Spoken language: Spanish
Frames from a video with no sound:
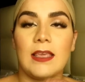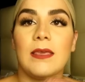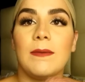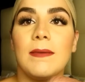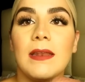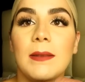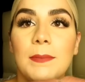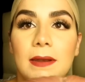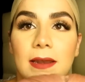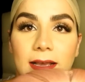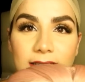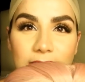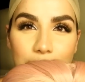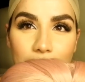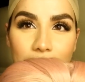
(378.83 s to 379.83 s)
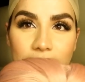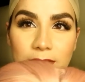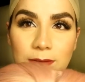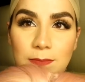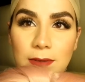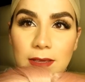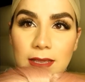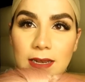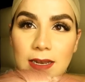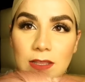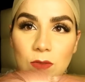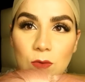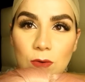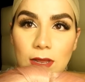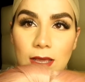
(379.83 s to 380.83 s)
aquí viene para que se vea así bien
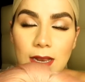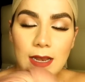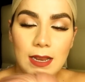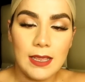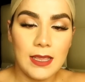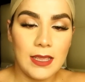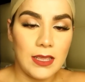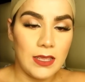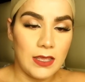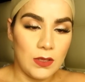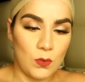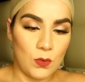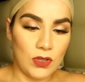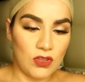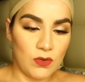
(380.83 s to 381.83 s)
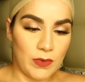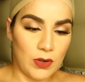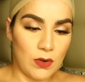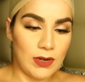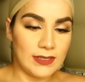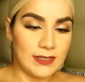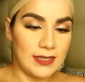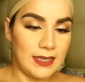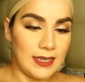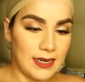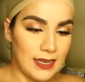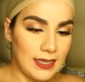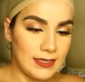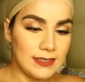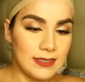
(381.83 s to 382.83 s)
natural voy a tomar unas
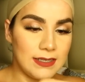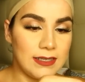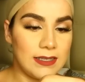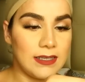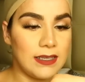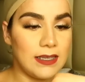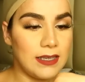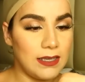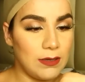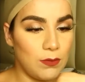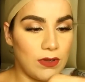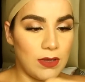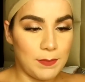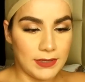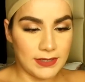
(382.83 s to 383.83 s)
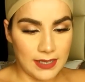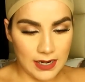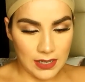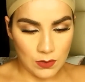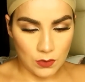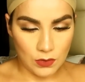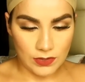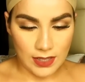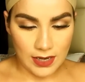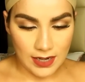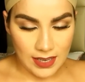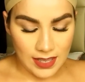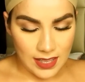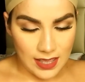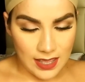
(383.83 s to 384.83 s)
tijeras y voy a empezar a cortar
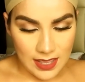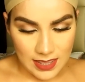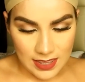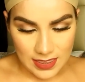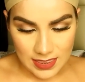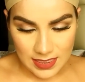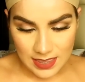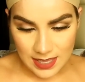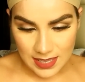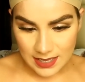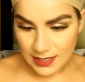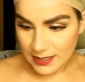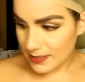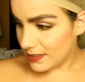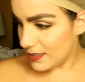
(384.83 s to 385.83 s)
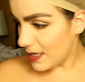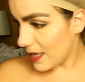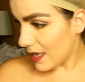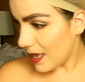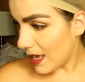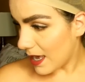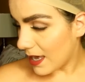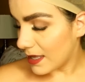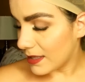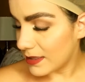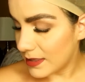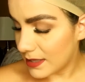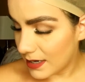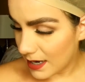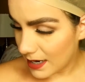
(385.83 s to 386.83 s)
desde
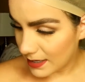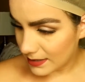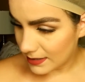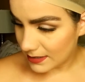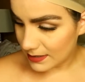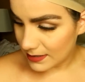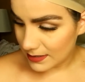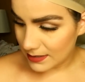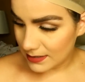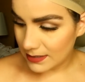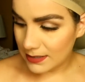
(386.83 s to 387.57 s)
atrás